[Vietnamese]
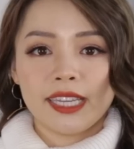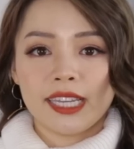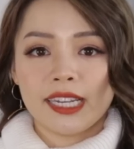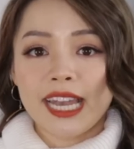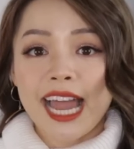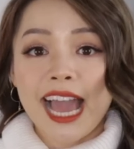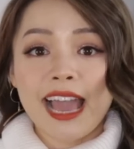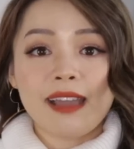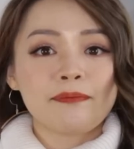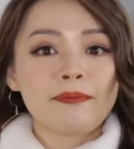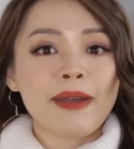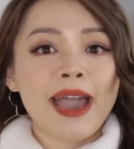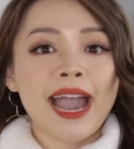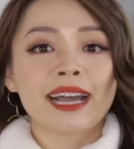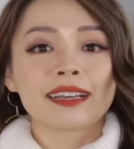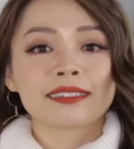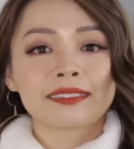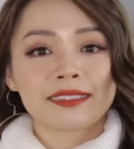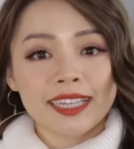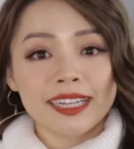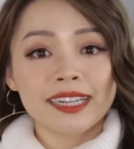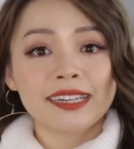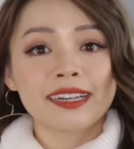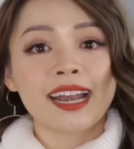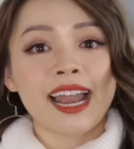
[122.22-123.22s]
thì lại mang
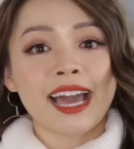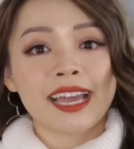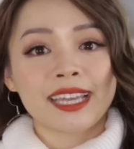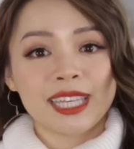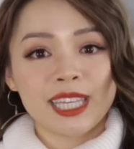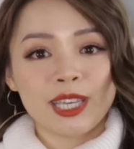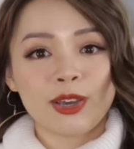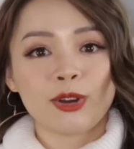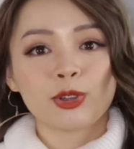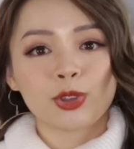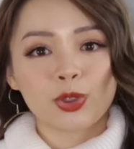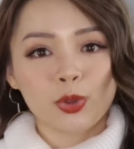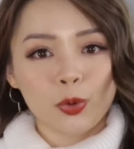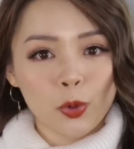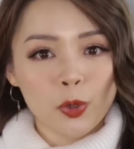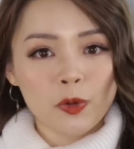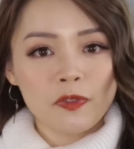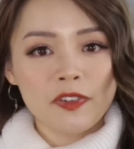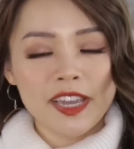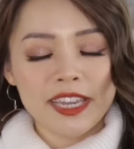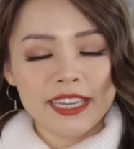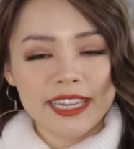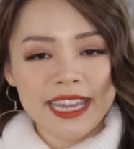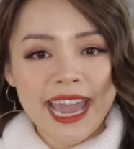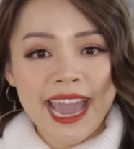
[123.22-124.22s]
rất là nhiều túi
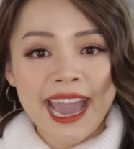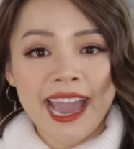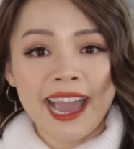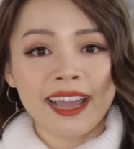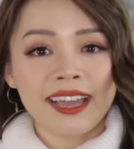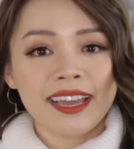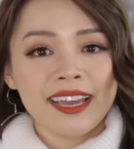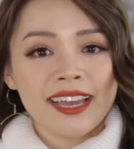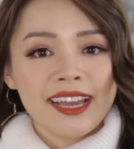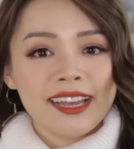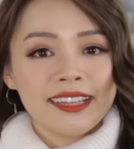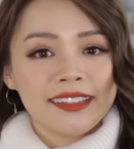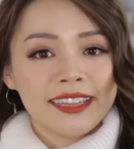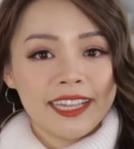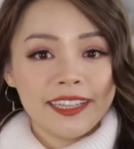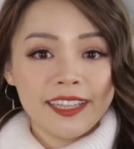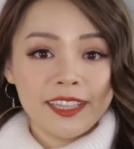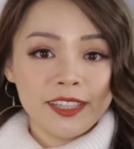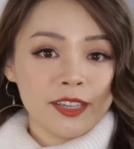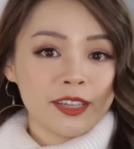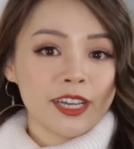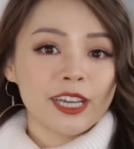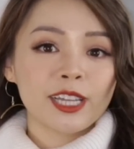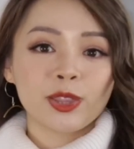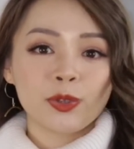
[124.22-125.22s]
về nhà. Thế thì
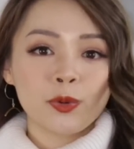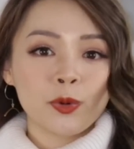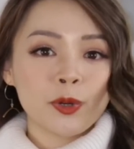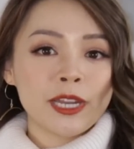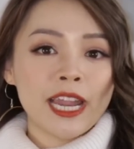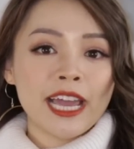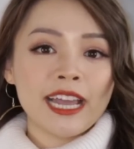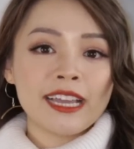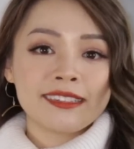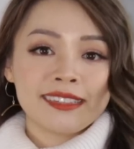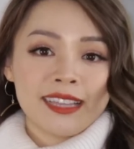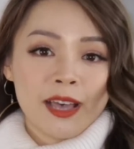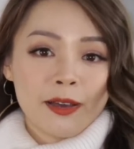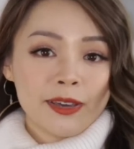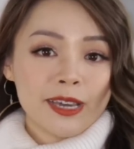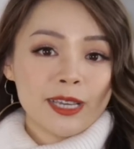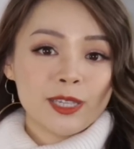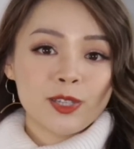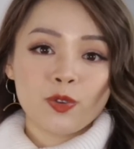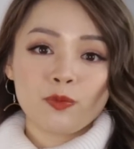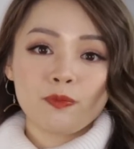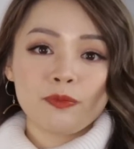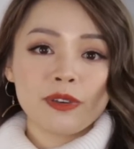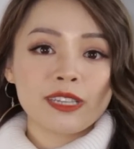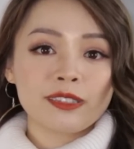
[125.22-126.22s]
những cái túi đấy sau khi
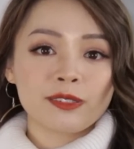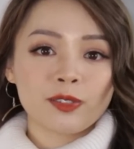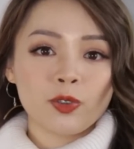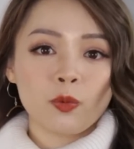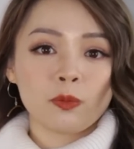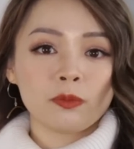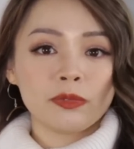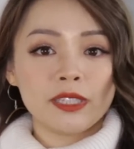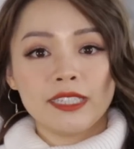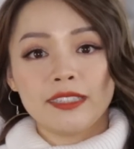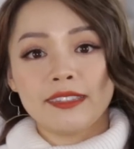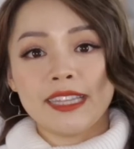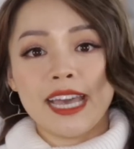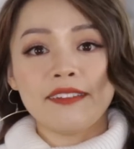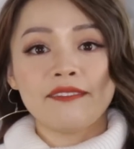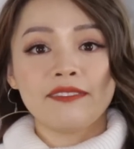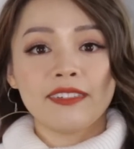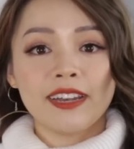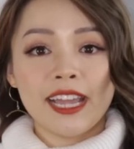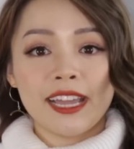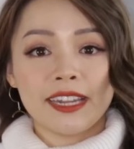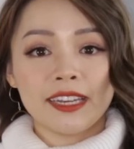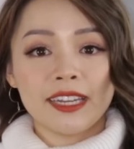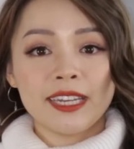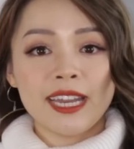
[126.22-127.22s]
chúng mình dùng thì sẽ
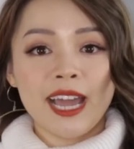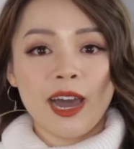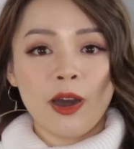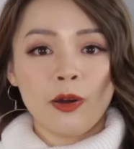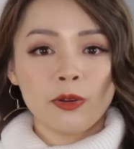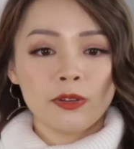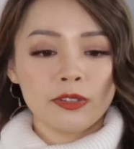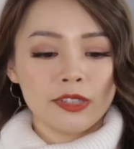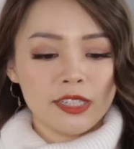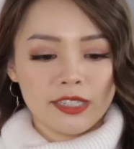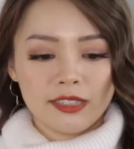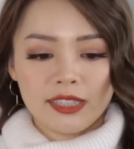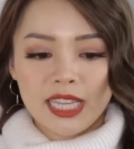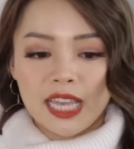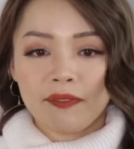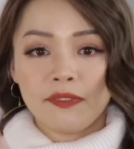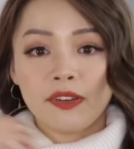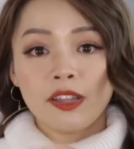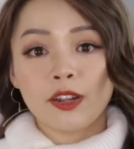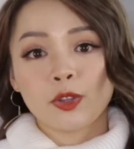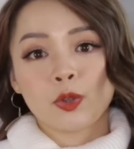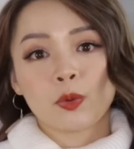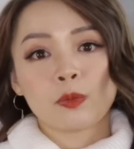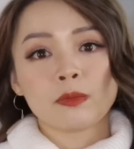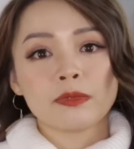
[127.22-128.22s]
để đi đâu? Thì sẽ vứt
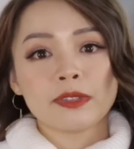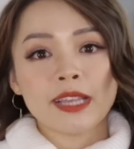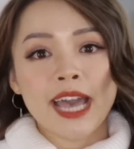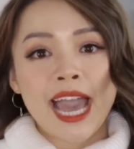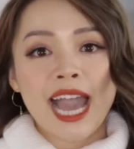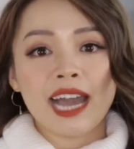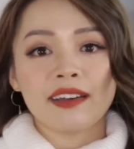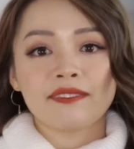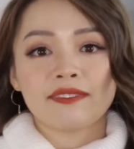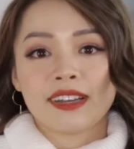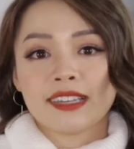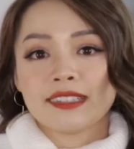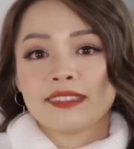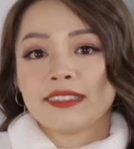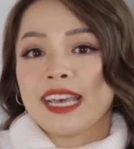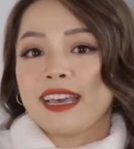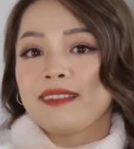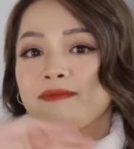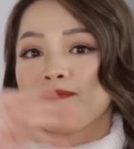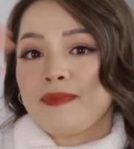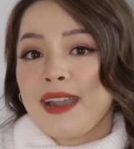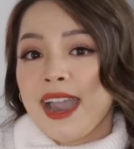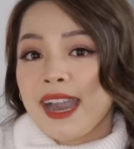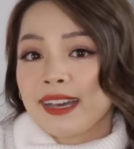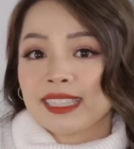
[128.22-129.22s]
ở thùng rác và sẽ
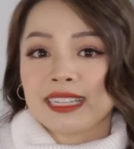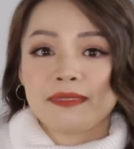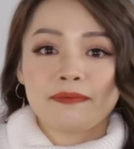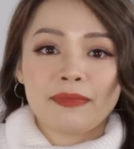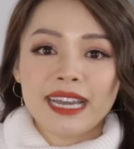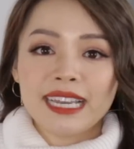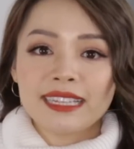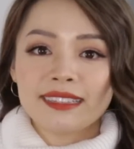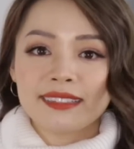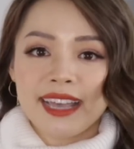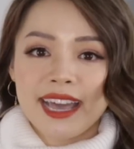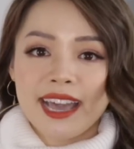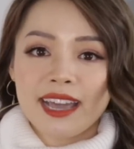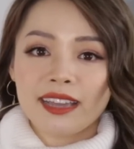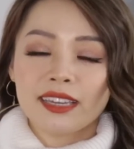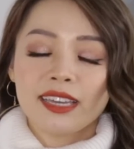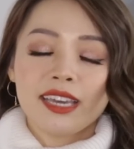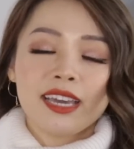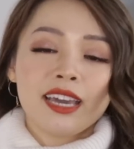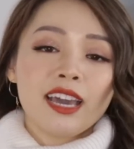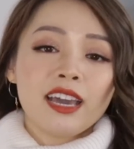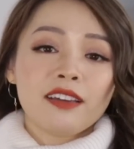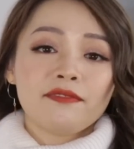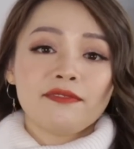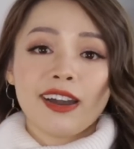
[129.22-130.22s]
mang ra bãi rác
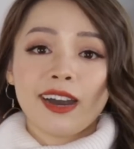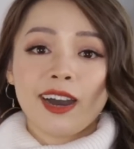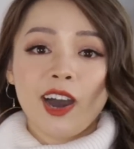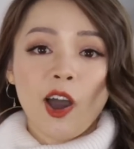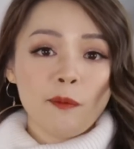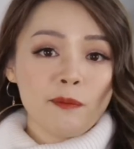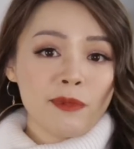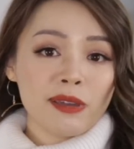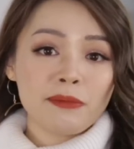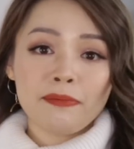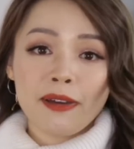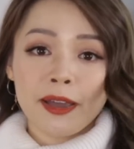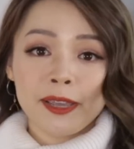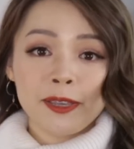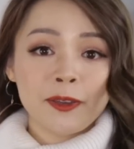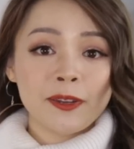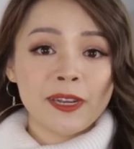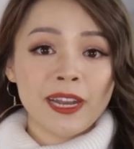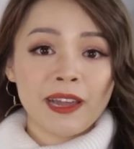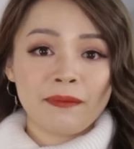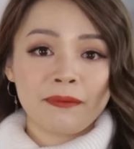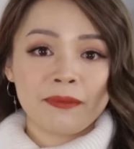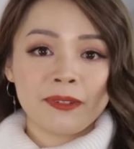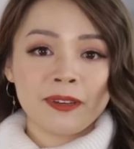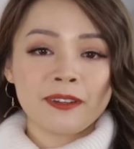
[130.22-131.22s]
và không biết bao nhiêu
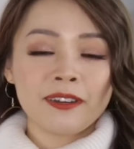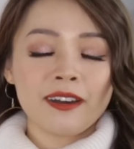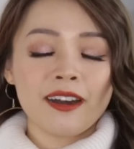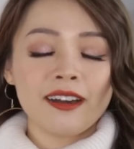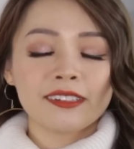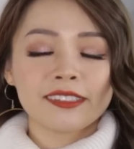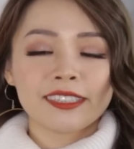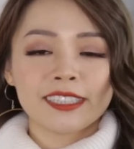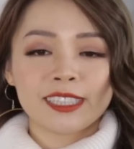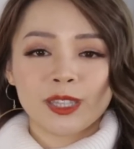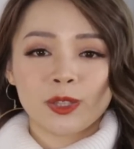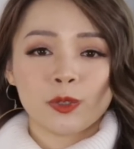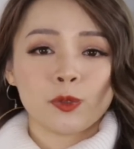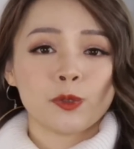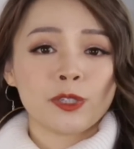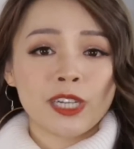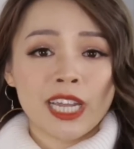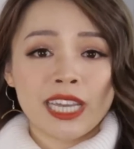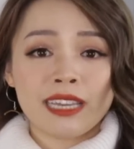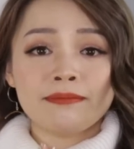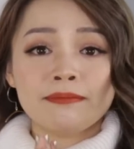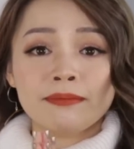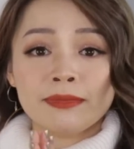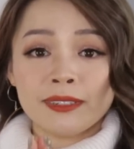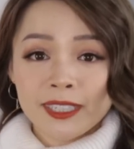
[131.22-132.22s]
năm nữa cái túi
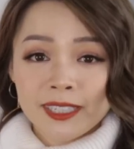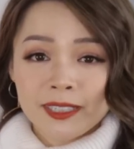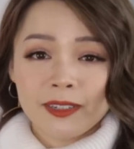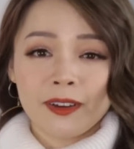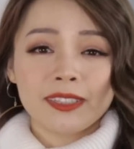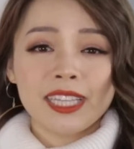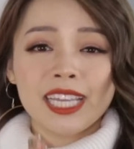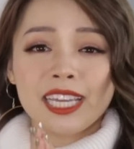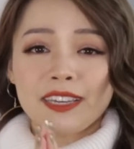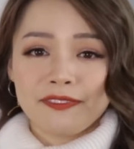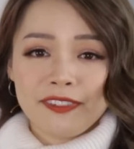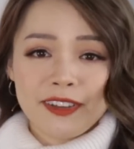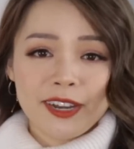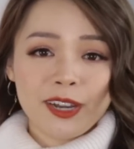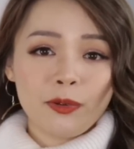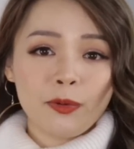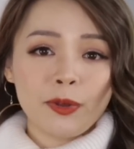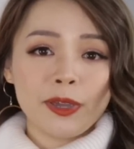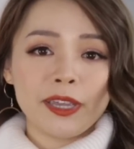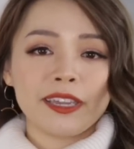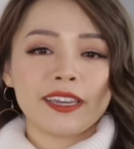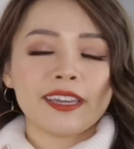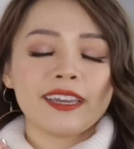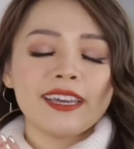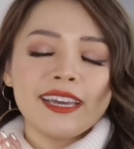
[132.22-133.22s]
đấy mới có thể phân
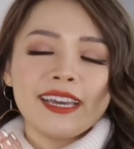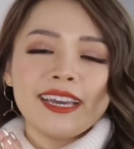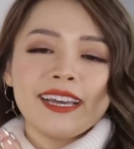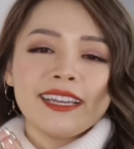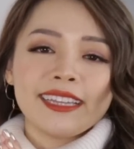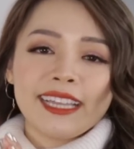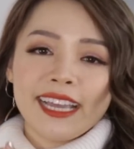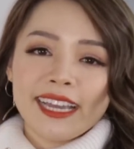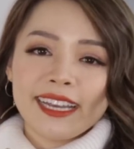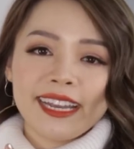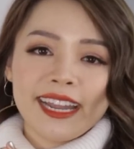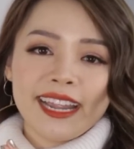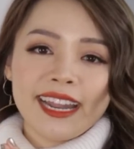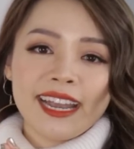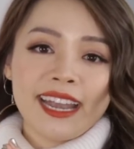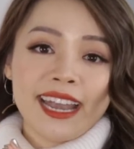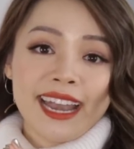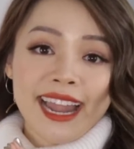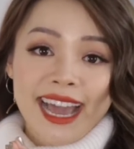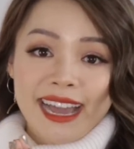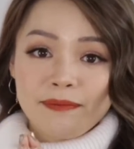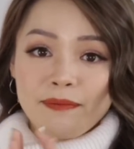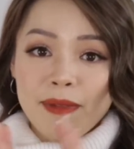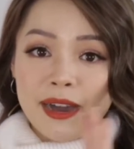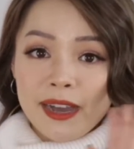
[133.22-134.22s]
hủy thế nên
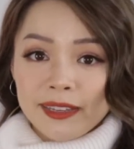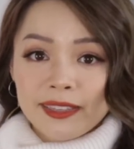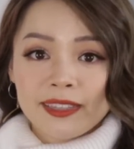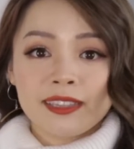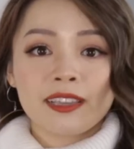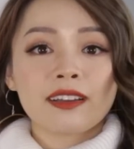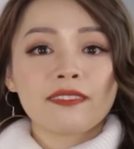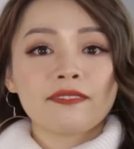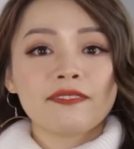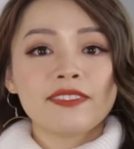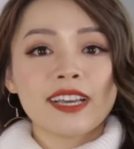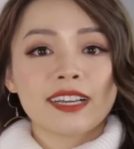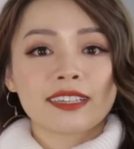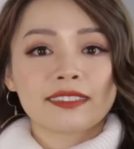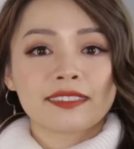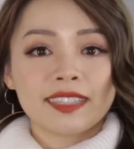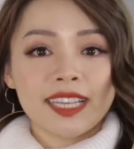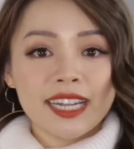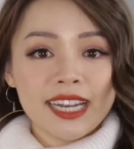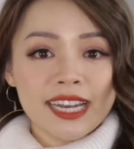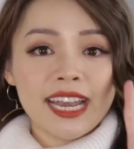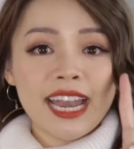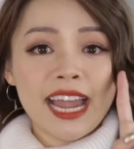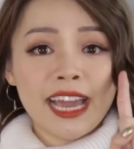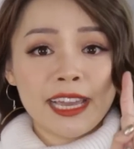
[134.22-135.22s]
là bằng những việc
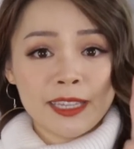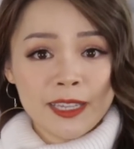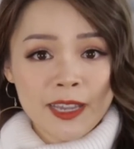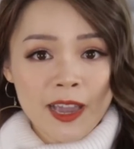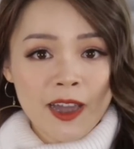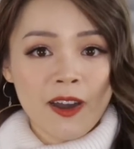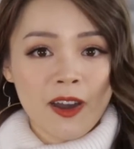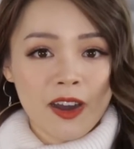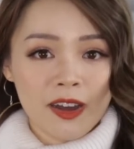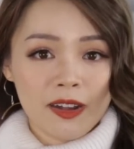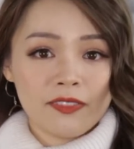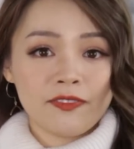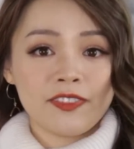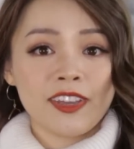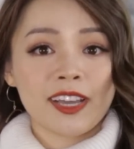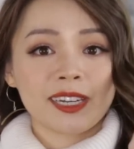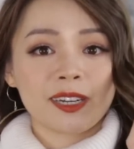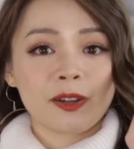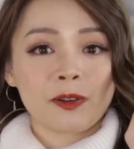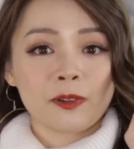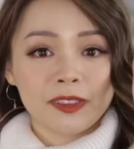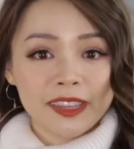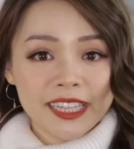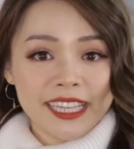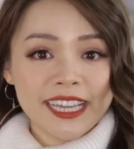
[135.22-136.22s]
rất là nhỏ việc
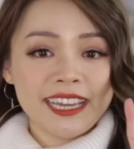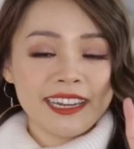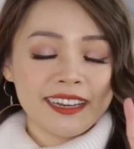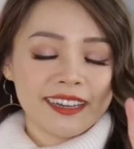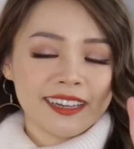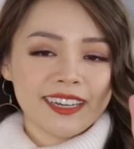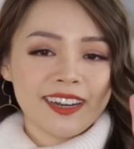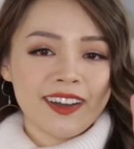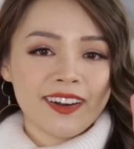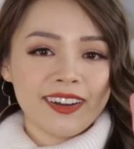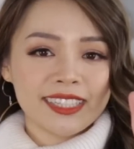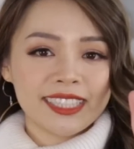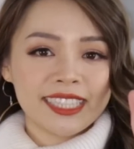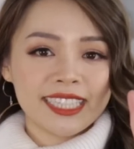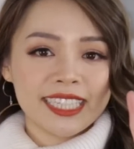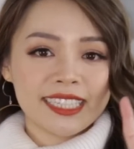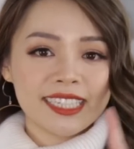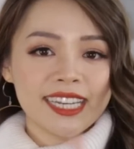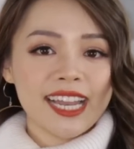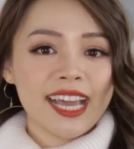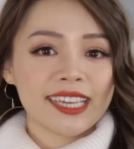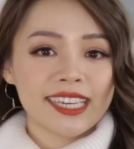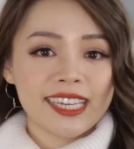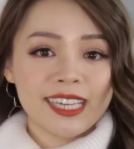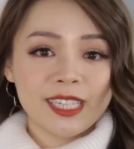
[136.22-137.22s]
đầu tiên đó chính
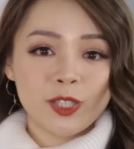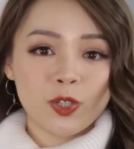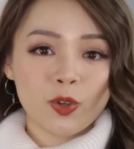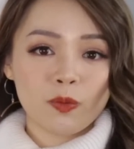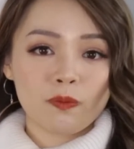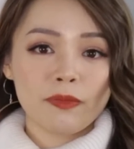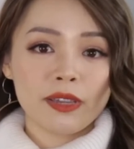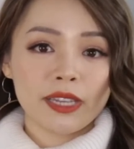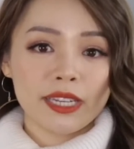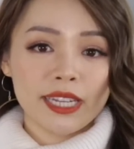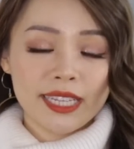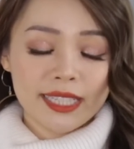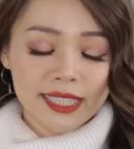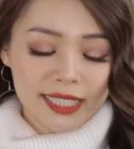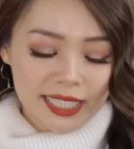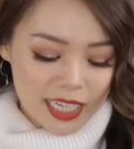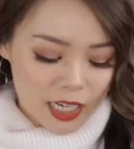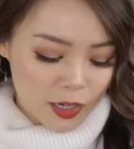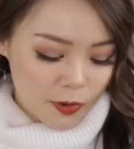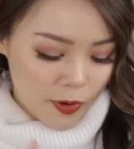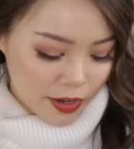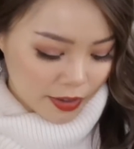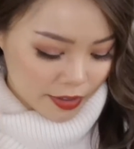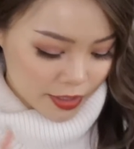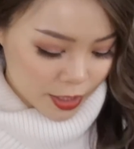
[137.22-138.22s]
là khi chúng mình đi
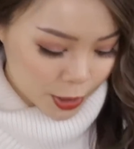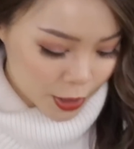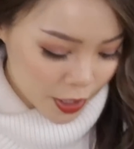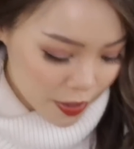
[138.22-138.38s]
chợ hoặc đi